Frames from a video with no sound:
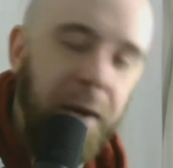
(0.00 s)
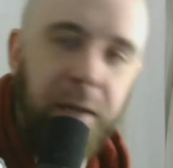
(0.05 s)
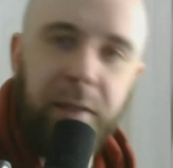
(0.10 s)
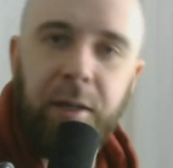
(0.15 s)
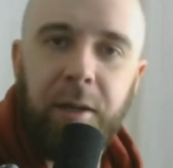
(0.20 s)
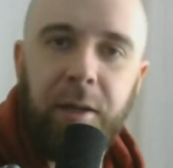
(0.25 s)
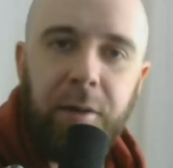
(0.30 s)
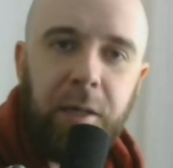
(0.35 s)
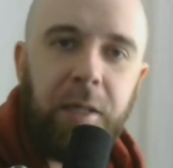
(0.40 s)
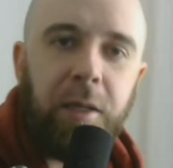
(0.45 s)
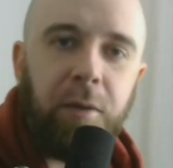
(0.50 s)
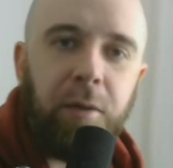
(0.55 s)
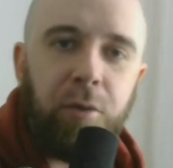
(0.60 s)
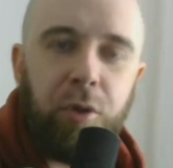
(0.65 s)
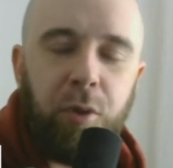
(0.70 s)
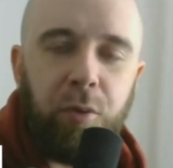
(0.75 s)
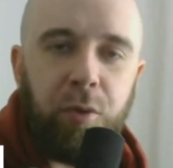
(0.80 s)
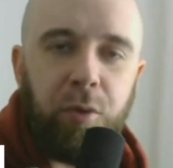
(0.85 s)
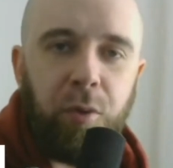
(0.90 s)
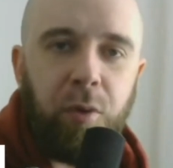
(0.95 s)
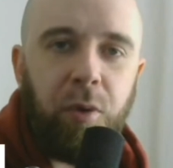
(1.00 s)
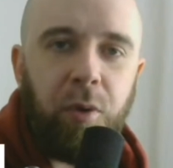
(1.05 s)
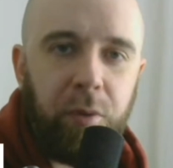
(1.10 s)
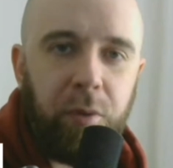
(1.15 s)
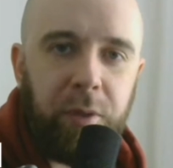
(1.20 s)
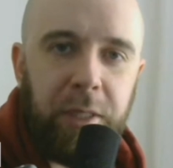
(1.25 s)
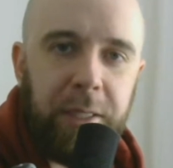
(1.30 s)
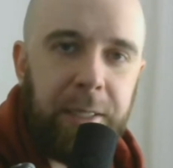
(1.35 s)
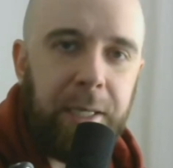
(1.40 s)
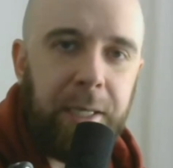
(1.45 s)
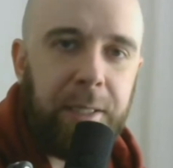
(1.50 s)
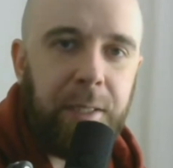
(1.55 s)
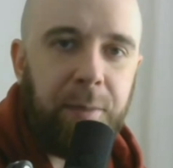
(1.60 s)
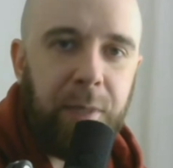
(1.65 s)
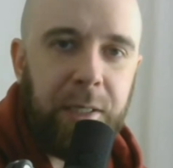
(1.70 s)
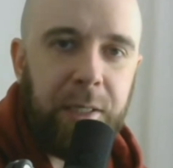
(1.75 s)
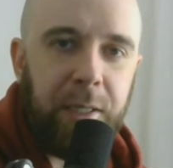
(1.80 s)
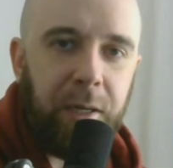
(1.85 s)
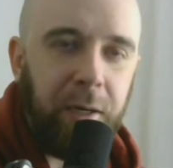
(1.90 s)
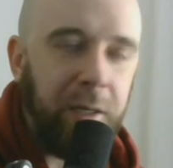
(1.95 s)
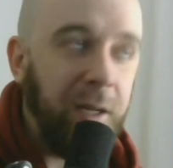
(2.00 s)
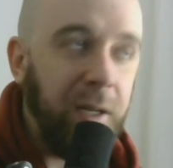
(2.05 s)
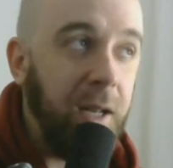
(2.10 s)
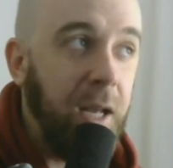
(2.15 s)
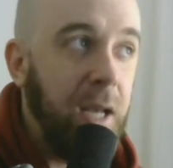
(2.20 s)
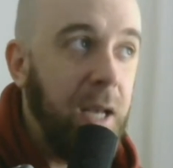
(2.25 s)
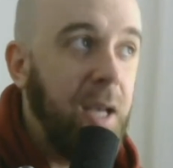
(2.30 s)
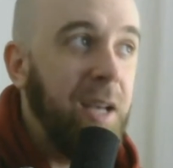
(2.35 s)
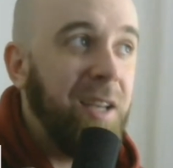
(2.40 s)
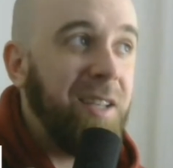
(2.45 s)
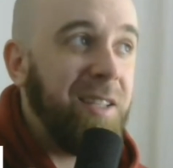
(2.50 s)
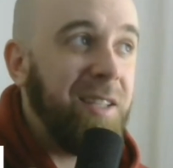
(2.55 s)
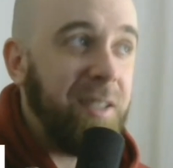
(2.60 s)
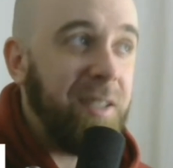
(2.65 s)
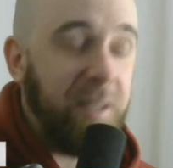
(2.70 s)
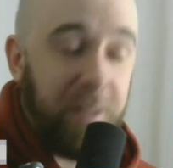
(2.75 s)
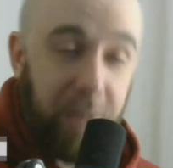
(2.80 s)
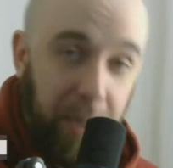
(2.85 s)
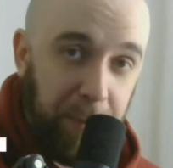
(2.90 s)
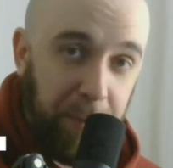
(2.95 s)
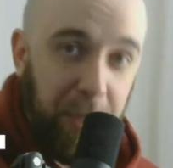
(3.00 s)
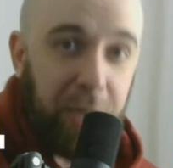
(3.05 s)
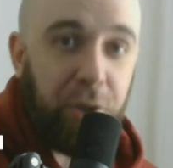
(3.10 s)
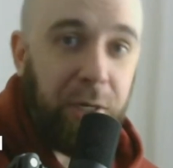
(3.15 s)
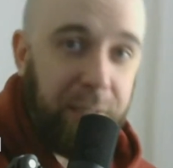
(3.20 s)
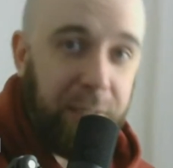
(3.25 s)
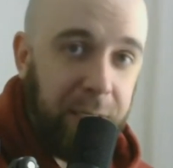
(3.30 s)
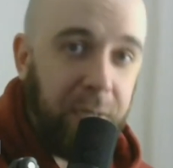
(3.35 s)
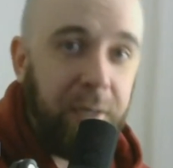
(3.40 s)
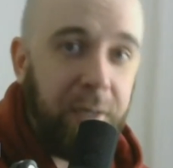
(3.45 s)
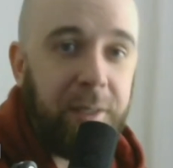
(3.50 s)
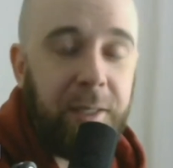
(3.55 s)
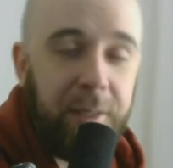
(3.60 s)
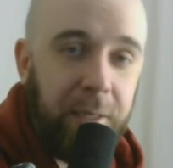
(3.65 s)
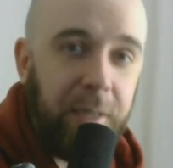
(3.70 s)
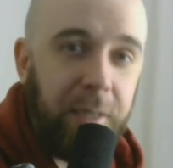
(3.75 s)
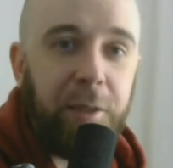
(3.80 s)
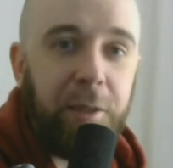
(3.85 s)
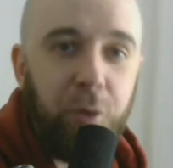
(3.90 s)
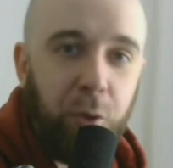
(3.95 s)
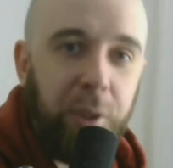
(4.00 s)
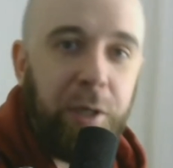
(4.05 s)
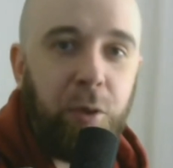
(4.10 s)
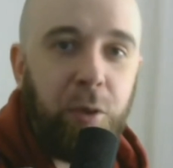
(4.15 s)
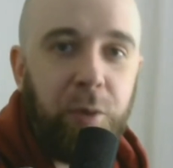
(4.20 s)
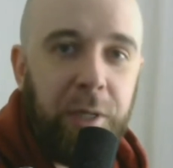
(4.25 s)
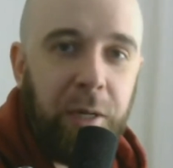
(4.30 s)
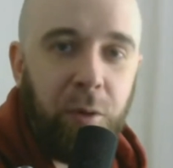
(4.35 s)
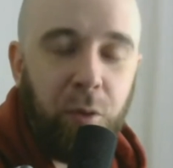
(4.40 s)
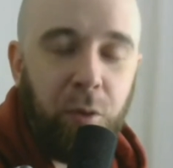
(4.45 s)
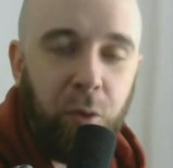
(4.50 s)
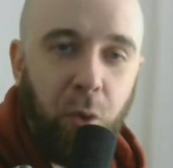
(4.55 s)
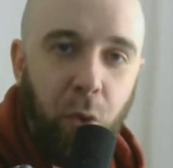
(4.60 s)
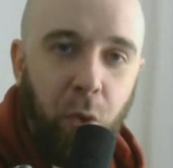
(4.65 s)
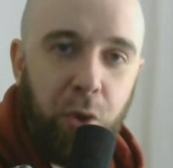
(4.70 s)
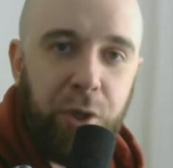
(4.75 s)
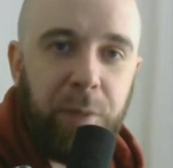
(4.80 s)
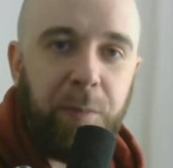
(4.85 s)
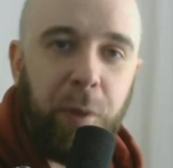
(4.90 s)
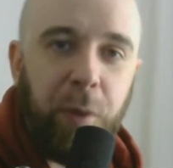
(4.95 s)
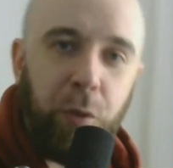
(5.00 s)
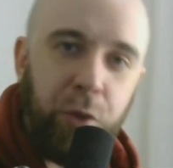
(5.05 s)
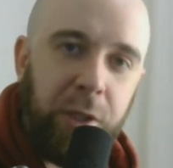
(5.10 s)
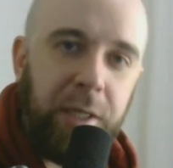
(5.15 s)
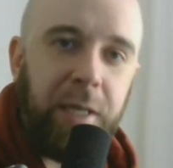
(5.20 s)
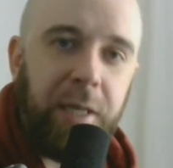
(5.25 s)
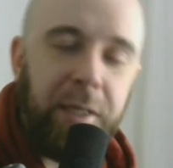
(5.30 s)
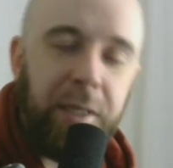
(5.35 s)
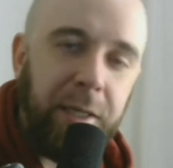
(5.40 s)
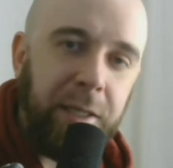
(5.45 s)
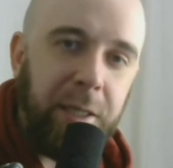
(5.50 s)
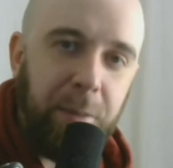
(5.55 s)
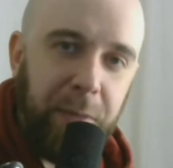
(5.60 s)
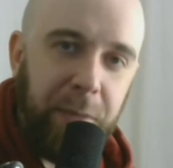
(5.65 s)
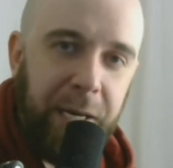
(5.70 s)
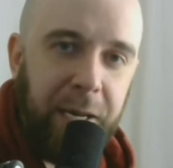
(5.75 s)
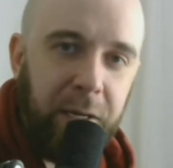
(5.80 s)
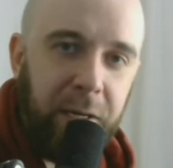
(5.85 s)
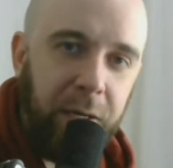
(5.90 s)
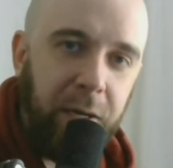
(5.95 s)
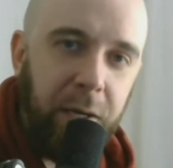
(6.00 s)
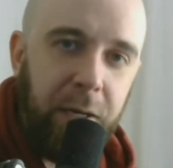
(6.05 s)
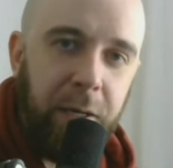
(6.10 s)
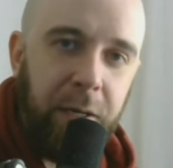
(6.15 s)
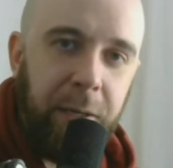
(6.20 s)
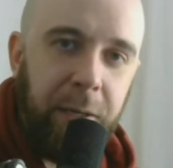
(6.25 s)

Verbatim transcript: Это говорит о том, что у него низкая самооценка. Или, опять же, оценка со стороны других людей. Он хочет получить от них одобрение,